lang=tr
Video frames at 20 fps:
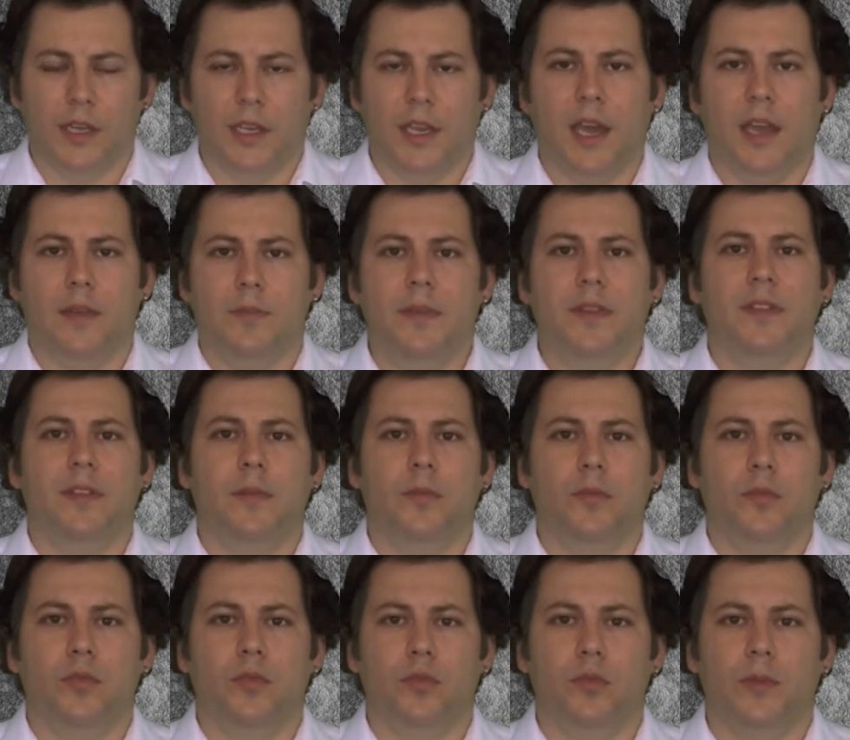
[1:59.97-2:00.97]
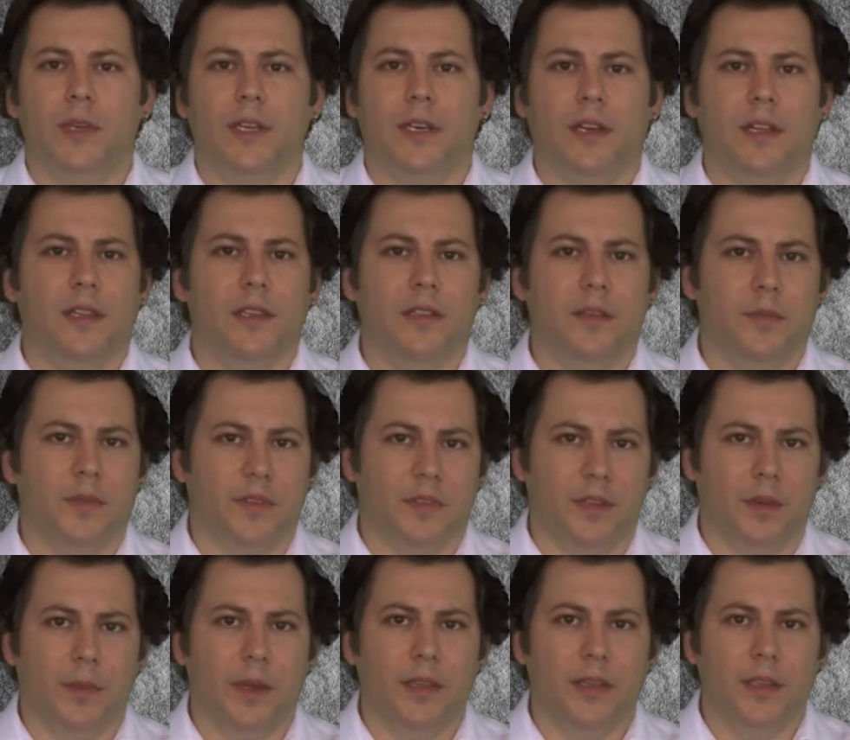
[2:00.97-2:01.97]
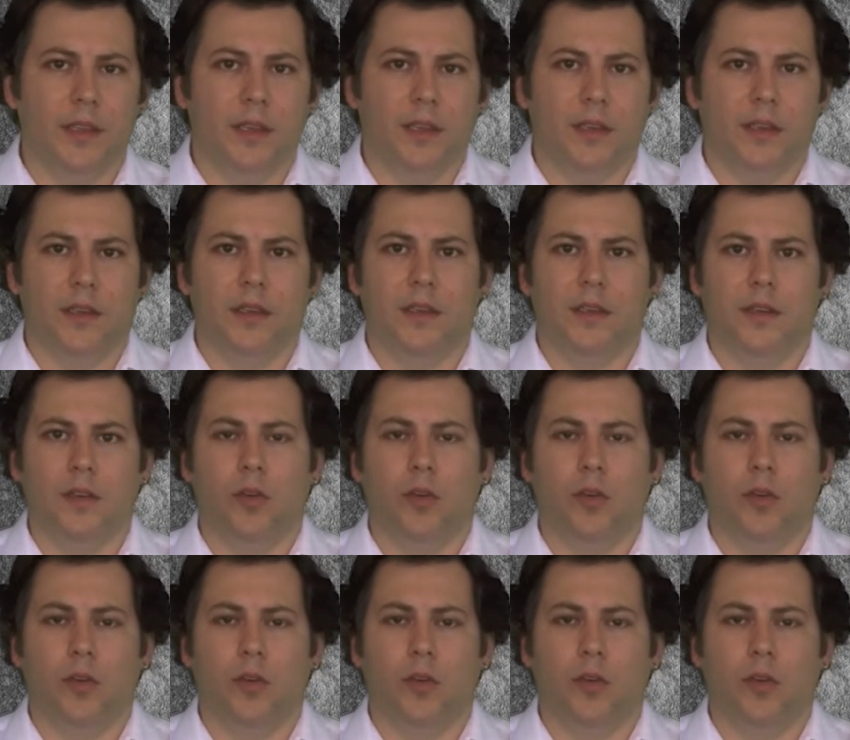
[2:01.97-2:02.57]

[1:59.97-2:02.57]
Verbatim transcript: Yani bizim rulmanı aldığımız zaman e,